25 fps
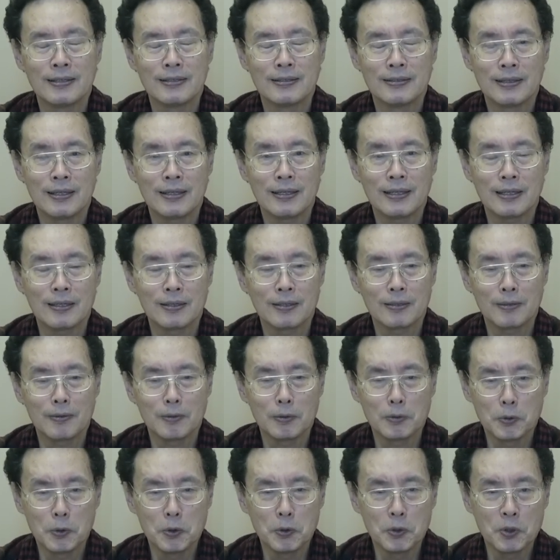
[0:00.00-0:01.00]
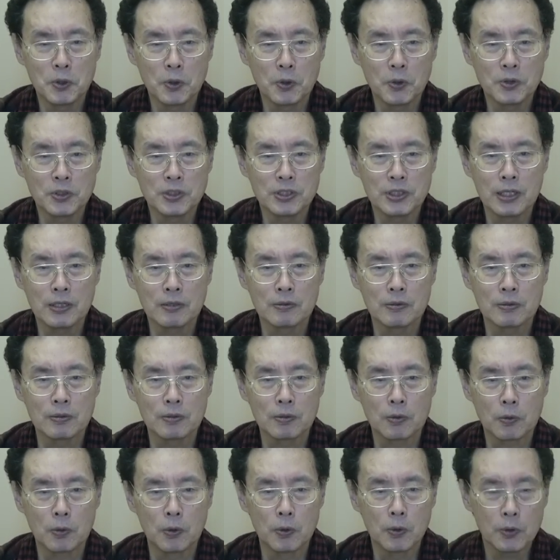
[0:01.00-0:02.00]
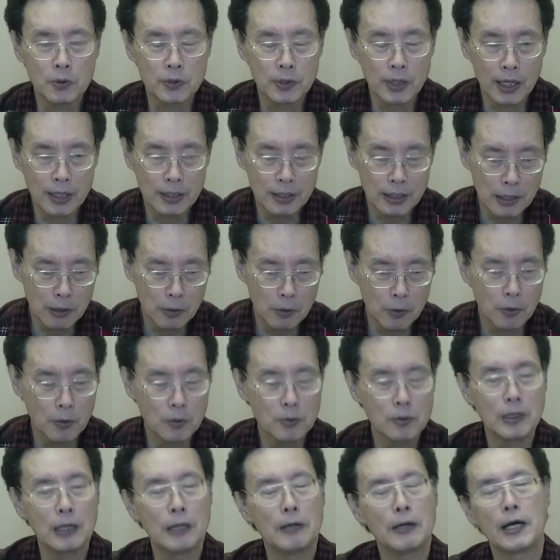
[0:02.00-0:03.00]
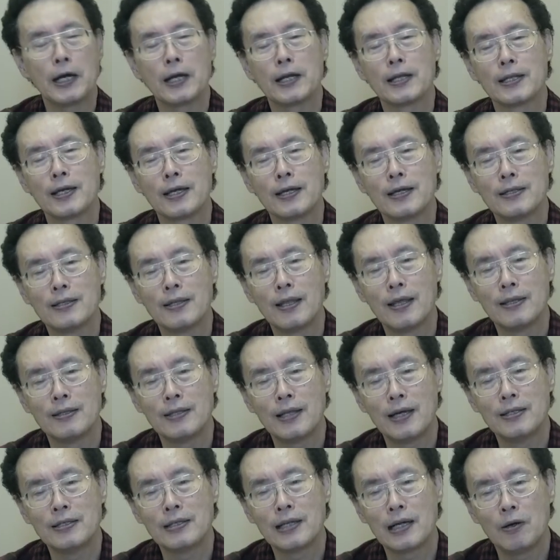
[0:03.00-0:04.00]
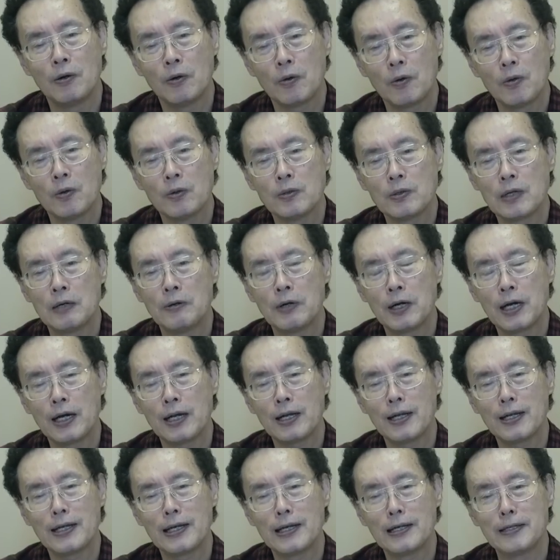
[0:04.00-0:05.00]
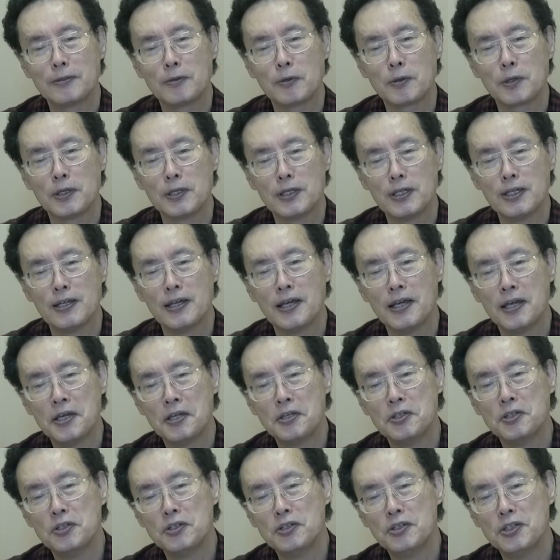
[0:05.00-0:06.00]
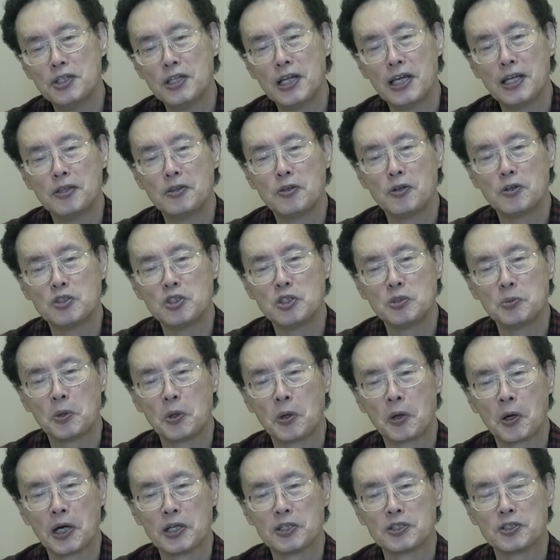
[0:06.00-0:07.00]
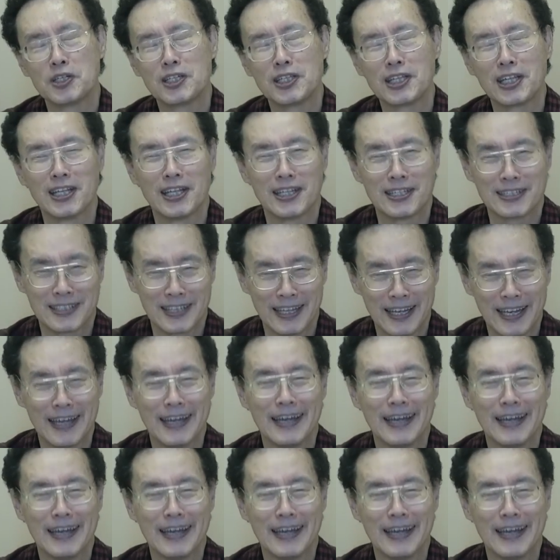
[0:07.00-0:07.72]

ただどんどん落ちてくると今後何が起こるかわからないで何が起こるかわからない時に2年の寿命が過ぎてですね